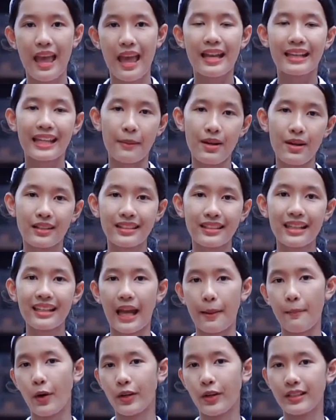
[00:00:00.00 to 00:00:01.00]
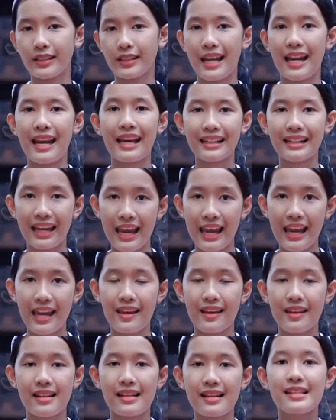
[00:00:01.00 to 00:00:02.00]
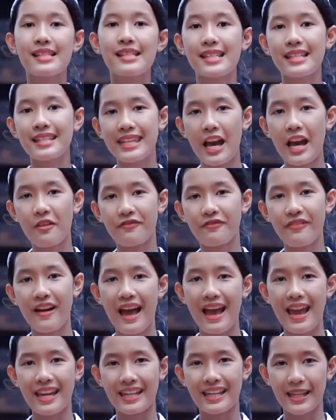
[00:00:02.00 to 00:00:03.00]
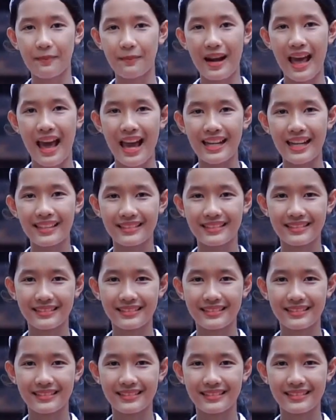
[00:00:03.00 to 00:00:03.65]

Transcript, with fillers: Cảm ơn tất cả mọi người đã lắng nghe. Xin chào và hẹn gặp lại.